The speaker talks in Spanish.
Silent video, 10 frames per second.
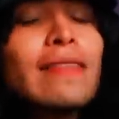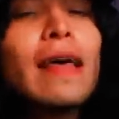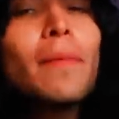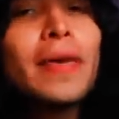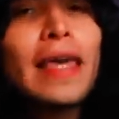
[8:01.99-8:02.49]

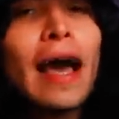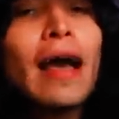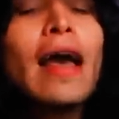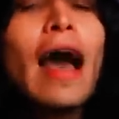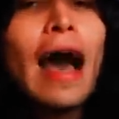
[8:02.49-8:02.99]

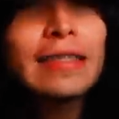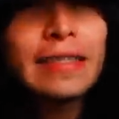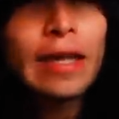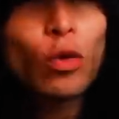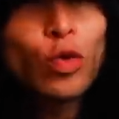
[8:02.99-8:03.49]
temía a
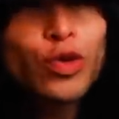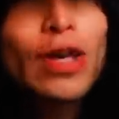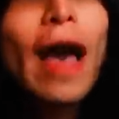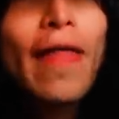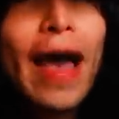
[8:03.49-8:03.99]
ser
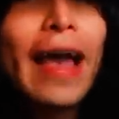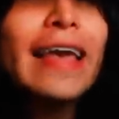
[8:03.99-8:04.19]
juzgada